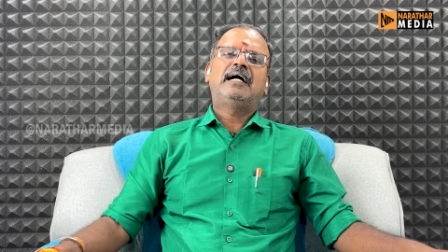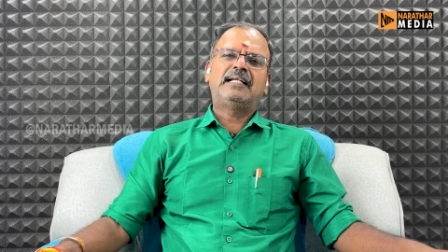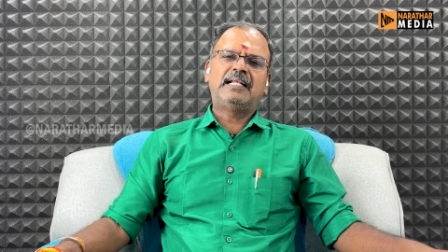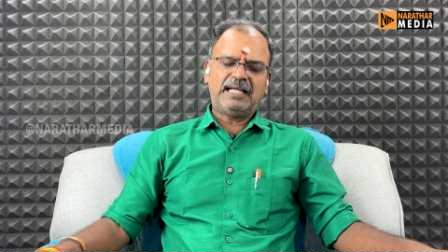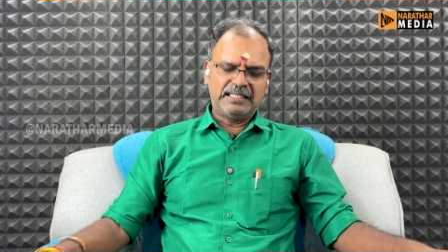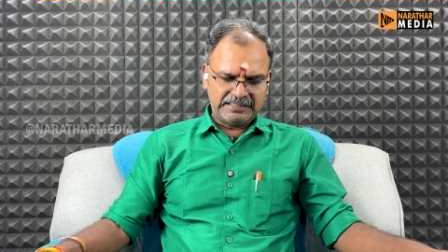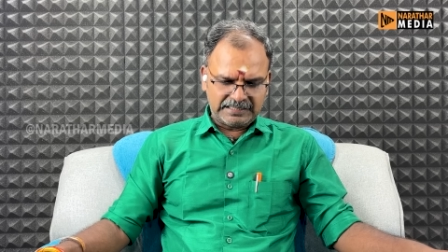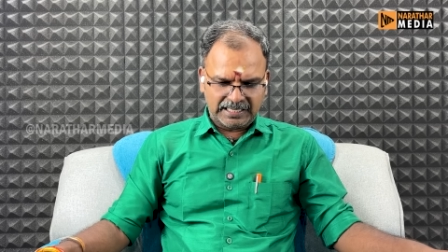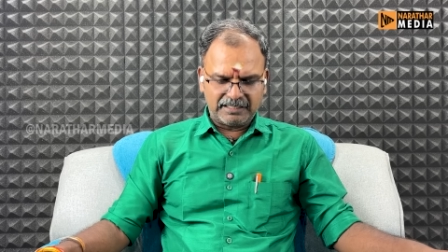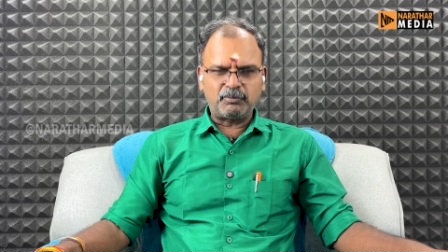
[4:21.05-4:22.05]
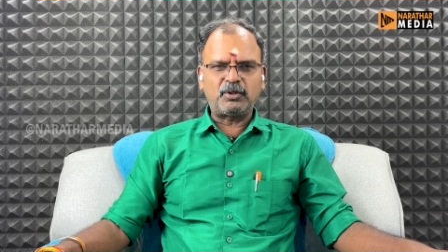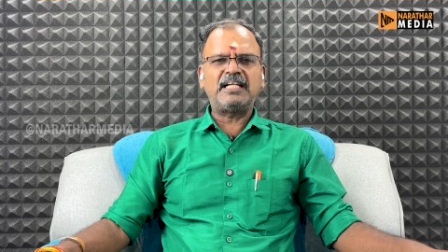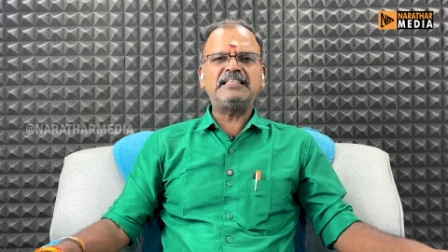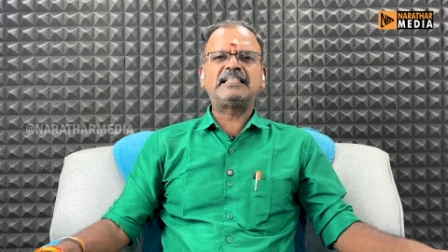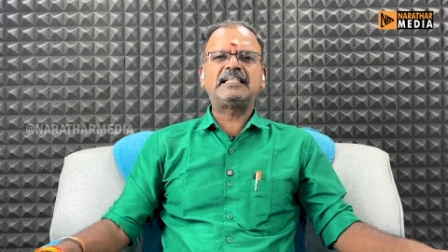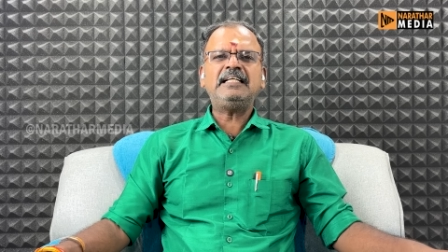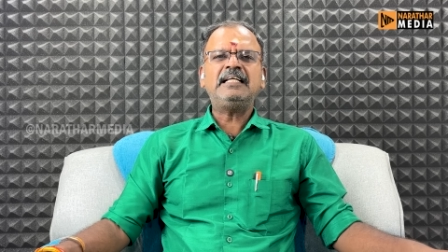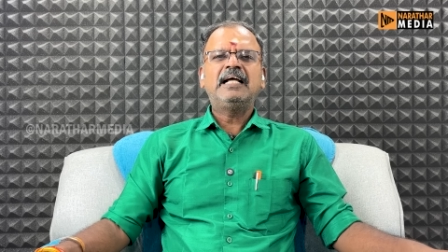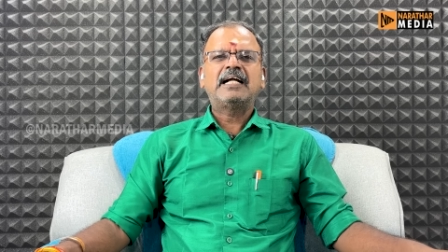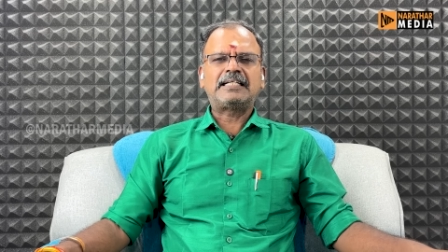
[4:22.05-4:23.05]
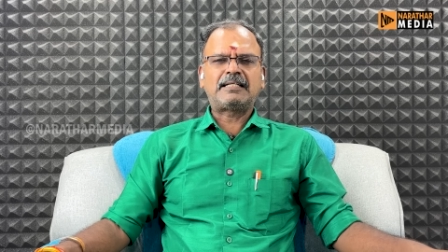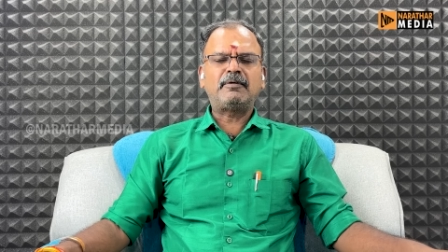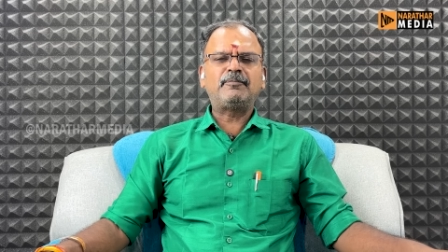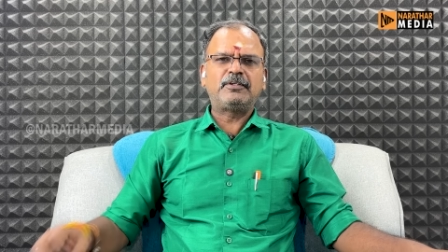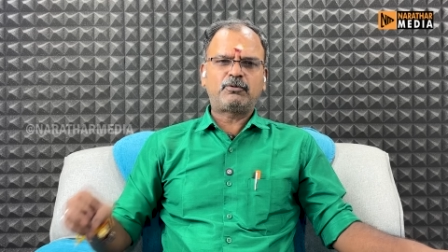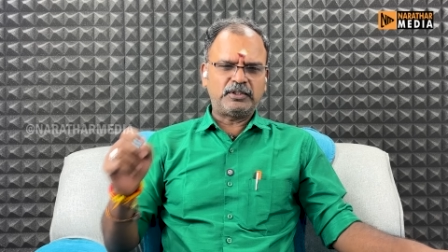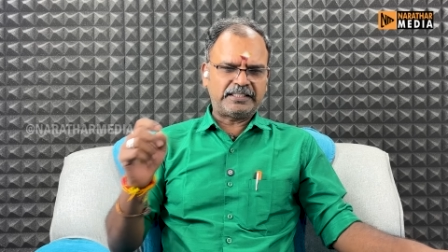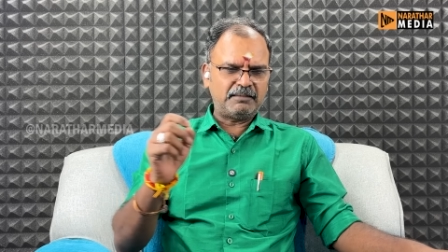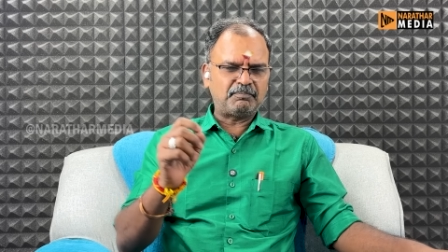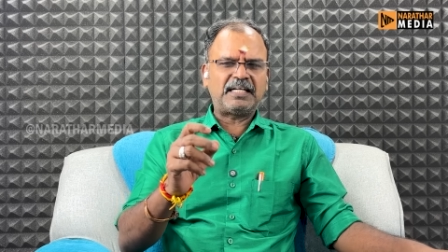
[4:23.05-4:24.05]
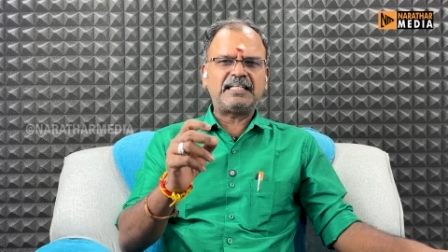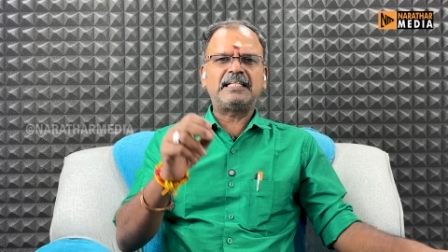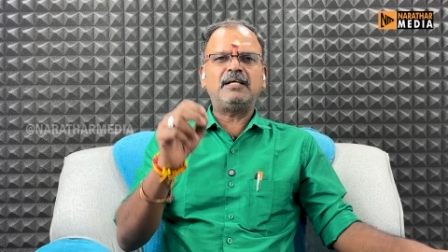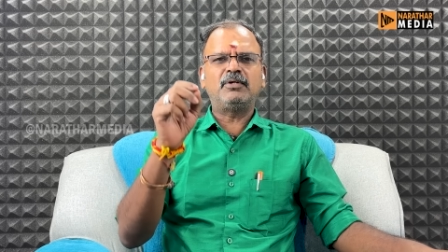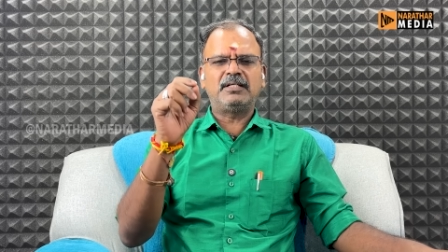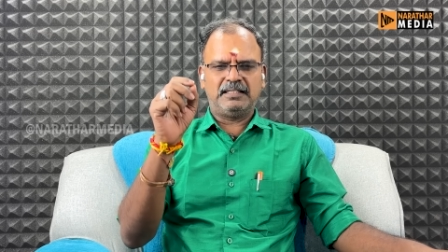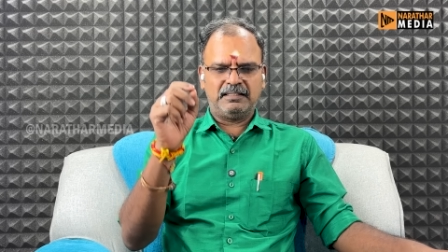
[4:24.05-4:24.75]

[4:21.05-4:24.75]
அதனால் அங்கே யார் போனாலும் சரி கட்டபொம்மன் கோட்டைக்கு பக்கத்தில் ஒரு